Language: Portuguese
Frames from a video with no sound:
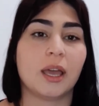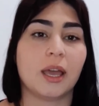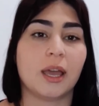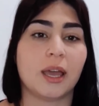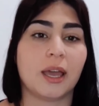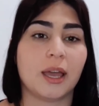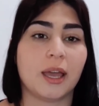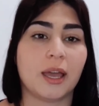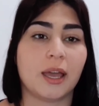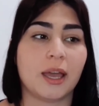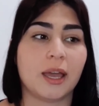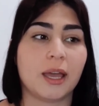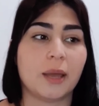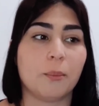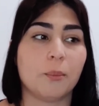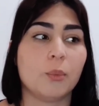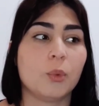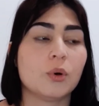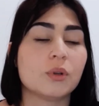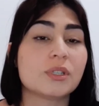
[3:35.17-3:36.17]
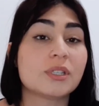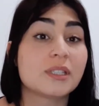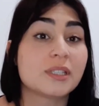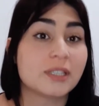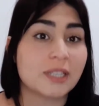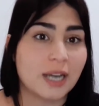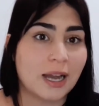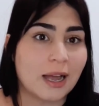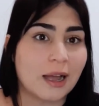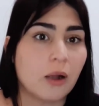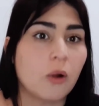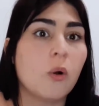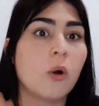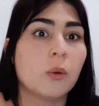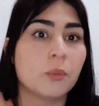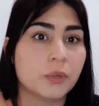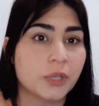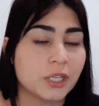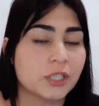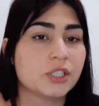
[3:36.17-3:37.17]
é, mostrar
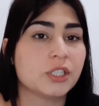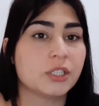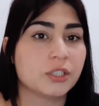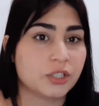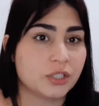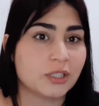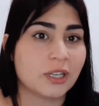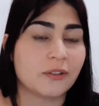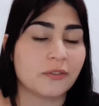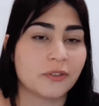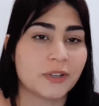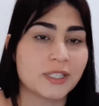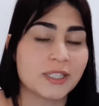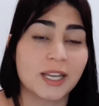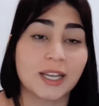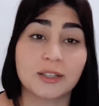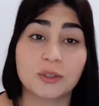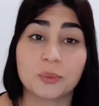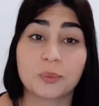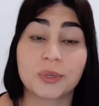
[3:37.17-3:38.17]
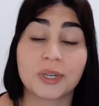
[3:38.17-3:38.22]
como que a gente tá fazendo,